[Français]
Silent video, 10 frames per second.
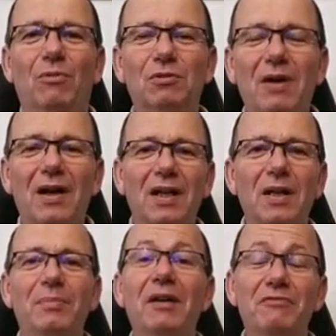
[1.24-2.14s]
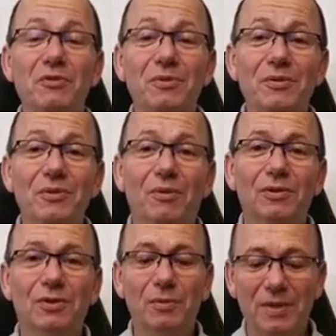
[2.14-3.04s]
Bonsoir et bienvenue.
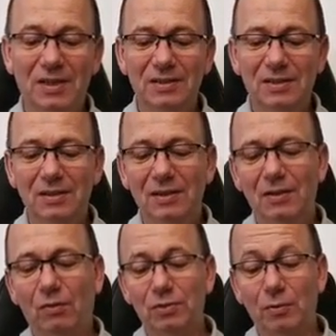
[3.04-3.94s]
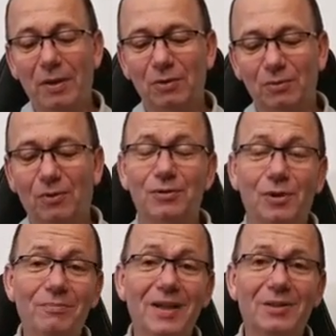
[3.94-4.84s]
On se on se pardon,
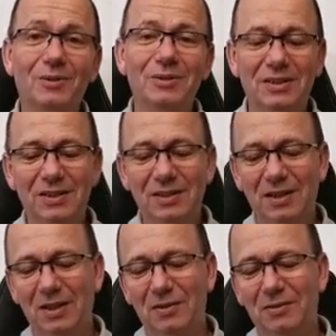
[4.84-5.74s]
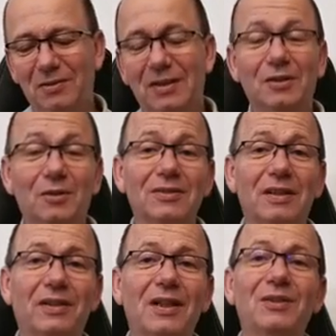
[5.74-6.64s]
on mercredi euh, 14
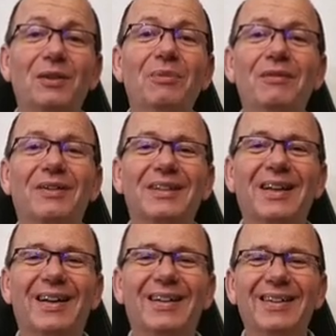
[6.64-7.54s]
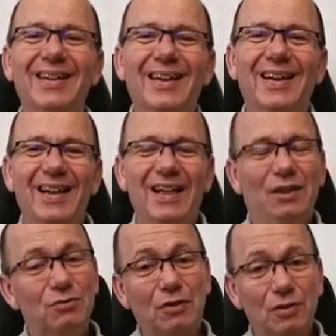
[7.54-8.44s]
avril 2021.
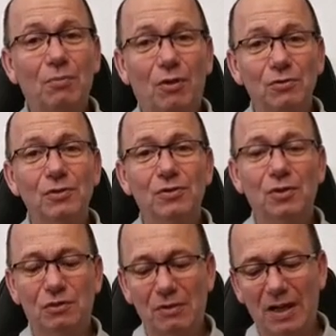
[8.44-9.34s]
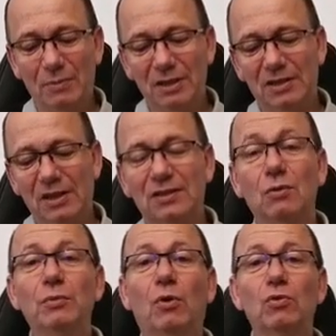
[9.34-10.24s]
Nous en sommes rendus ce soir à la
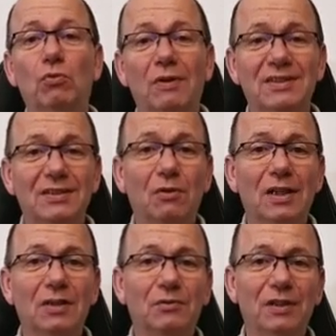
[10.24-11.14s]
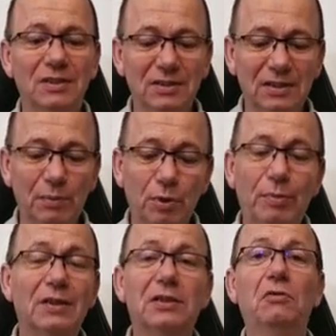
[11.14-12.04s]
méditation numéro 390 et plus
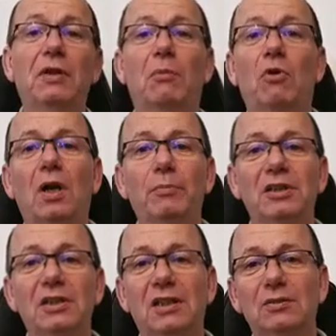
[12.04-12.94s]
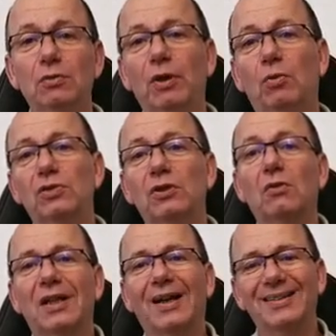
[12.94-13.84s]
particulièrement à la méditation numéro
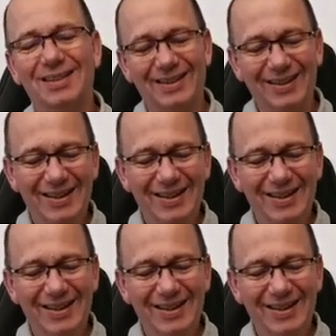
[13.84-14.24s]
104